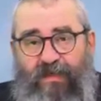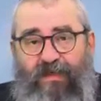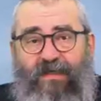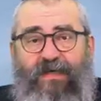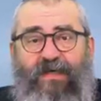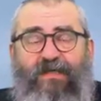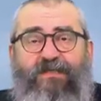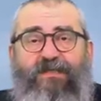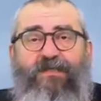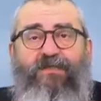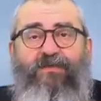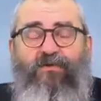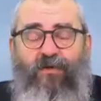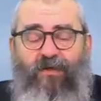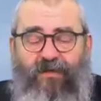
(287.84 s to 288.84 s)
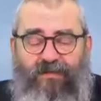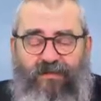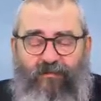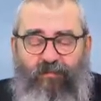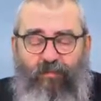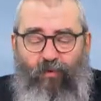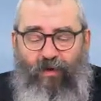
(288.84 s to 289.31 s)
Есть же еще,
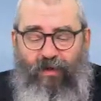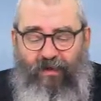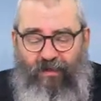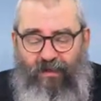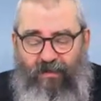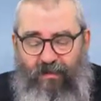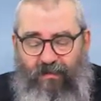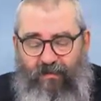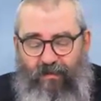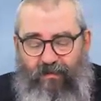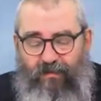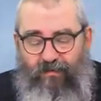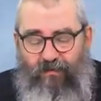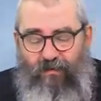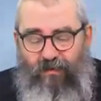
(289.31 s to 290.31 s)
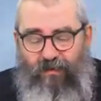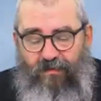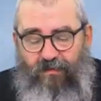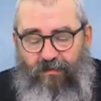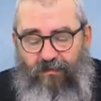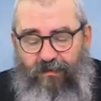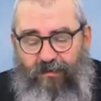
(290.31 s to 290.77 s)
кажется, более какие-то тяжелые
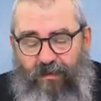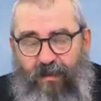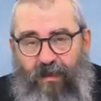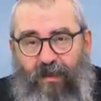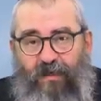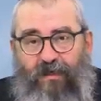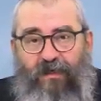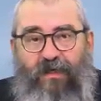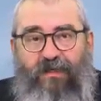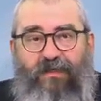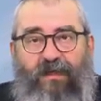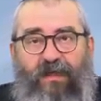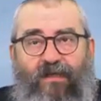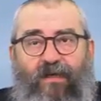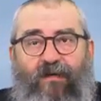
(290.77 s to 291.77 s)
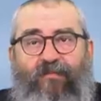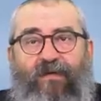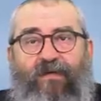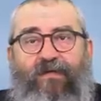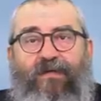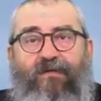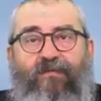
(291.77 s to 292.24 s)
случаи, когда
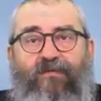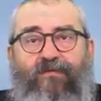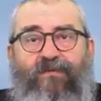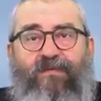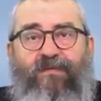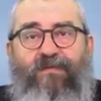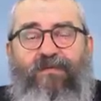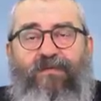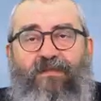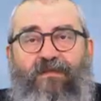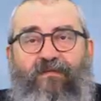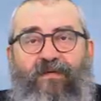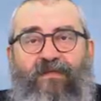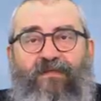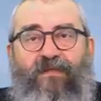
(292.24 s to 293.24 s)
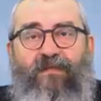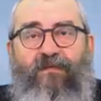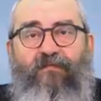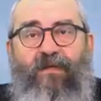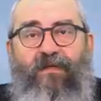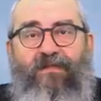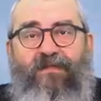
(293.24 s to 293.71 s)
необходимо, то есть если человек
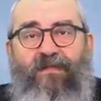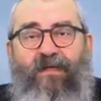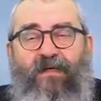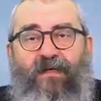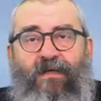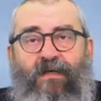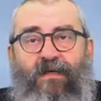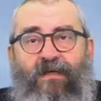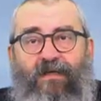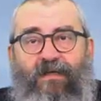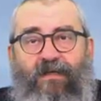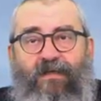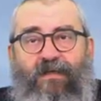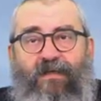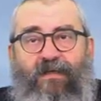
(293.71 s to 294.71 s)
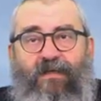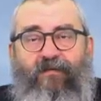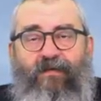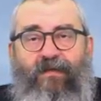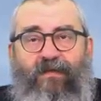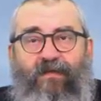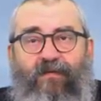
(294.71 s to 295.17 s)
занимался, э, как
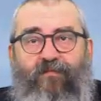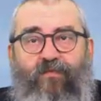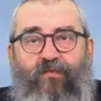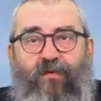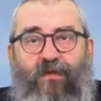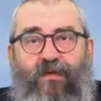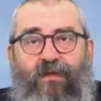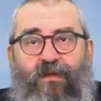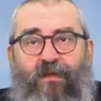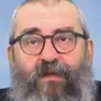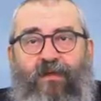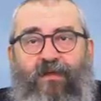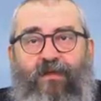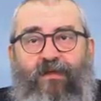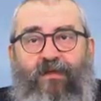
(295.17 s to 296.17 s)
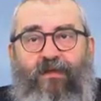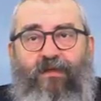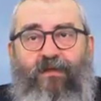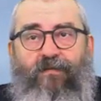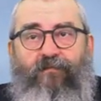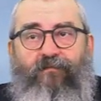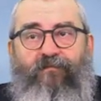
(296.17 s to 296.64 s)
говорит нам Тора,
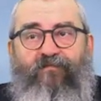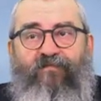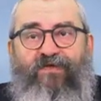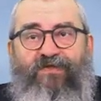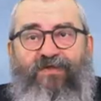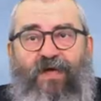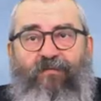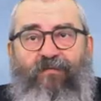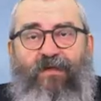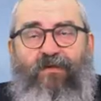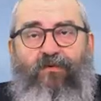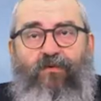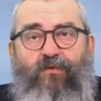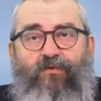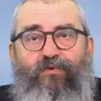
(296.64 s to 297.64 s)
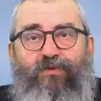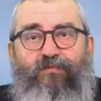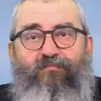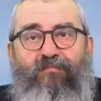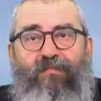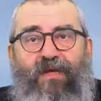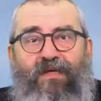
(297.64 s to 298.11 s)
Э, вещами, которые уже
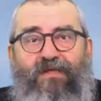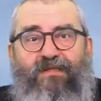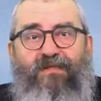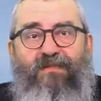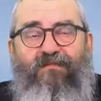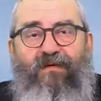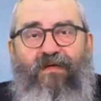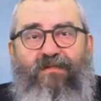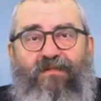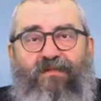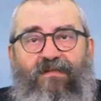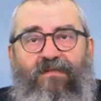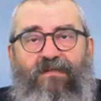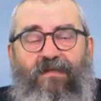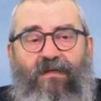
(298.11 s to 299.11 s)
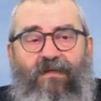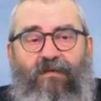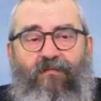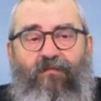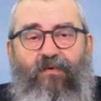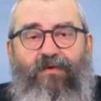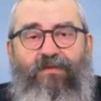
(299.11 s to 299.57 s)
меньше связаны с
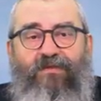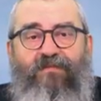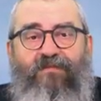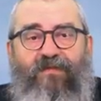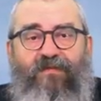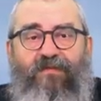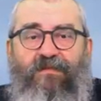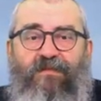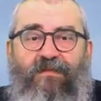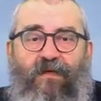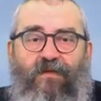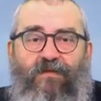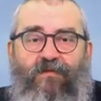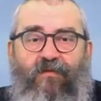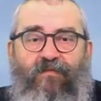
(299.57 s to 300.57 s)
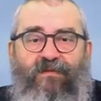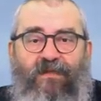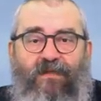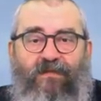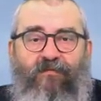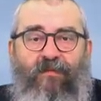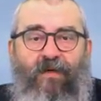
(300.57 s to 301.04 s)
телом, больше связаны с разумом,
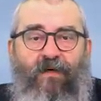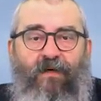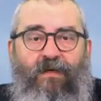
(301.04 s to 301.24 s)
скажем.